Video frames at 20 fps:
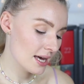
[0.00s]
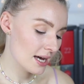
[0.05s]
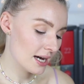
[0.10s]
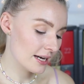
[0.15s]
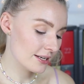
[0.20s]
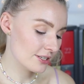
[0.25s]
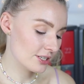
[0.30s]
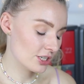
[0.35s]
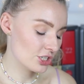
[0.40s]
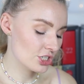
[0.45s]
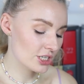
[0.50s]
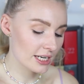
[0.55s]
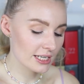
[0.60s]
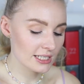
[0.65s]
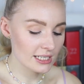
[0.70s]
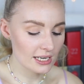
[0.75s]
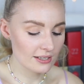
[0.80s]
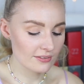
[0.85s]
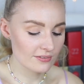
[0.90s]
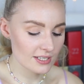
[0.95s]
Also
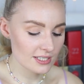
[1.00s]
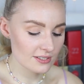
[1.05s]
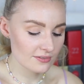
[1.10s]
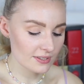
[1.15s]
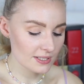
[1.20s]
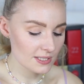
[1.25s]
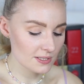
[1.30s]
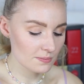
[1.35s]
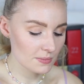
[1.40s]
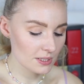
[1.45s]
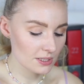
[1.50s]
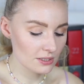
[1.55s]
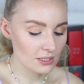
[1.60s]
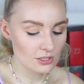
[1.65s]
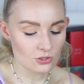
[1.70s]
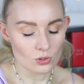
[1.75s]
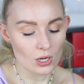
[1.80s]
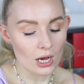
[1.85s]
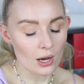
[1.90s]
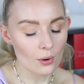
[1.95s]
anscheinend etwas, was man, ja so eine